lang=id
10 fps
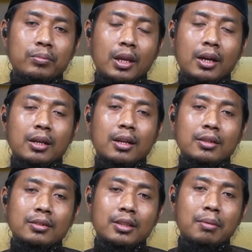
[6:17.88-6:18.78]
ya
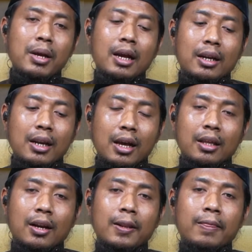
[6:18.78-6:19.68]
generasi terbaik akan
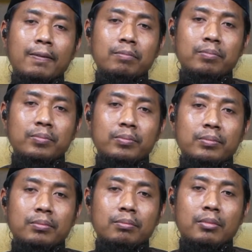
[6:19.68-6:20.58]
lahir
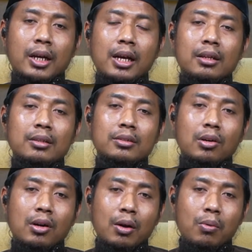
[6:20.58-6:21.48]
maka
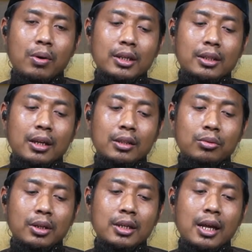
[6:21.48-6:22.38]
seorang wanita
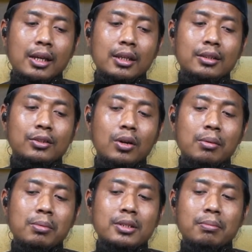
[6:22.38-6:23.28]
itu hendaknya jauh
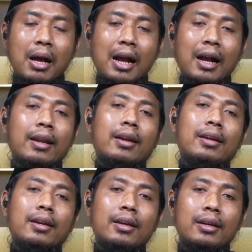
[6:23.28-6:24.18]
lebih semangat
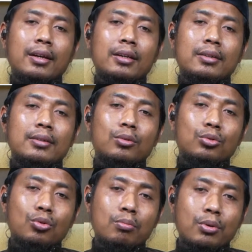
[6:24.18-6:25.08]

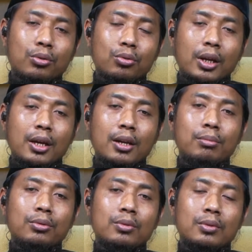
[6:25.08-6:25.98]
untuk menuntut
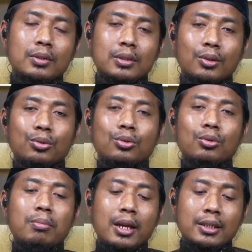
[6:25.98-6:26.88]
ilmu,
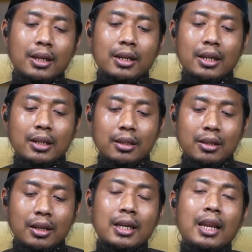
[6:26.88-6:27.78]
untuk belajar dari
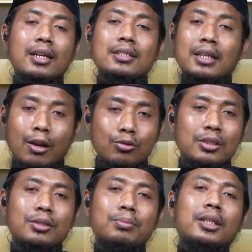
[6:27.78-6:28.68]
laki-laki.
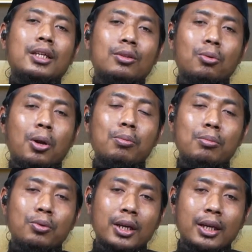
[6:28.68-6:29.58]
Seharusnya seperti itu,
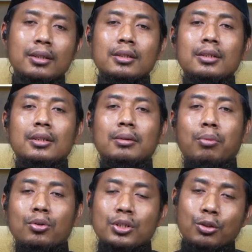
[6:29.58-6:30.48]
walaupun mungkin
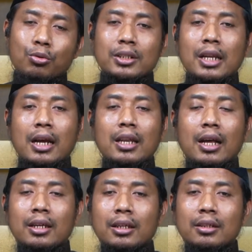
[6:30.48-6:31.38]
porsi tugas
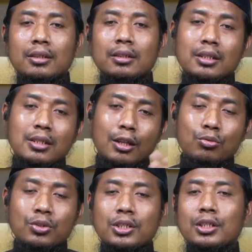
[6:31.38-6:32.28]
laki-laki di
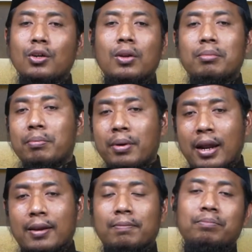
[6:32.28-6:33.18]
satu sisi jauh lebih
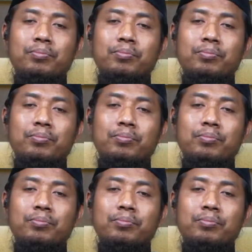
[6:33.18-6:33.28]
berat.